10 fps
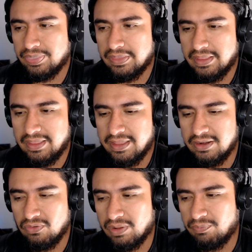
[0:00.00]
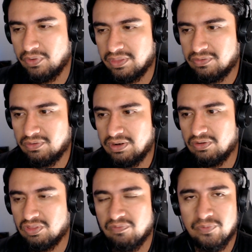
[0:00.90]
en lo que puedo hacer con
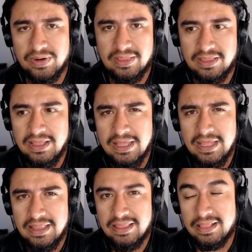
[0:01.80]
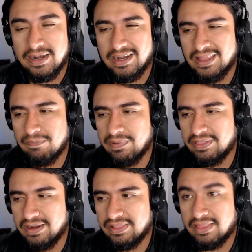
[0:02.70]
los softwares, sin tener que
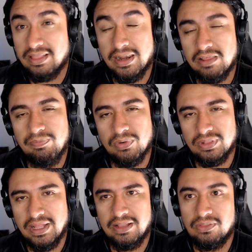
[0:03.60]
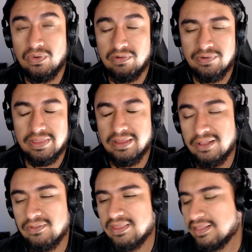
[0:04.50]
depender de estar exportando,
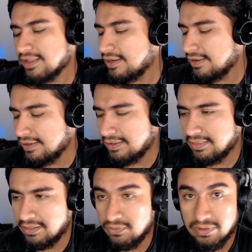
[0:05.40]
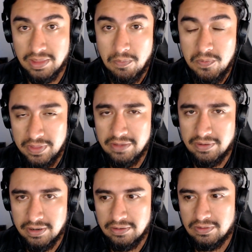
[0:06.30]
refrescando, etc eh, siento que está muy bien
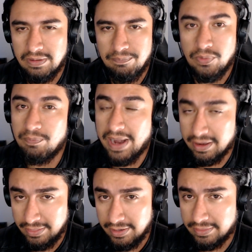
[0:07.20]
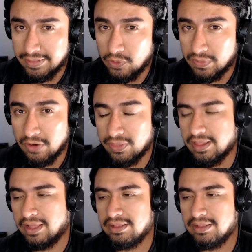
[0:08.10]
trabajar para render estático, claro está.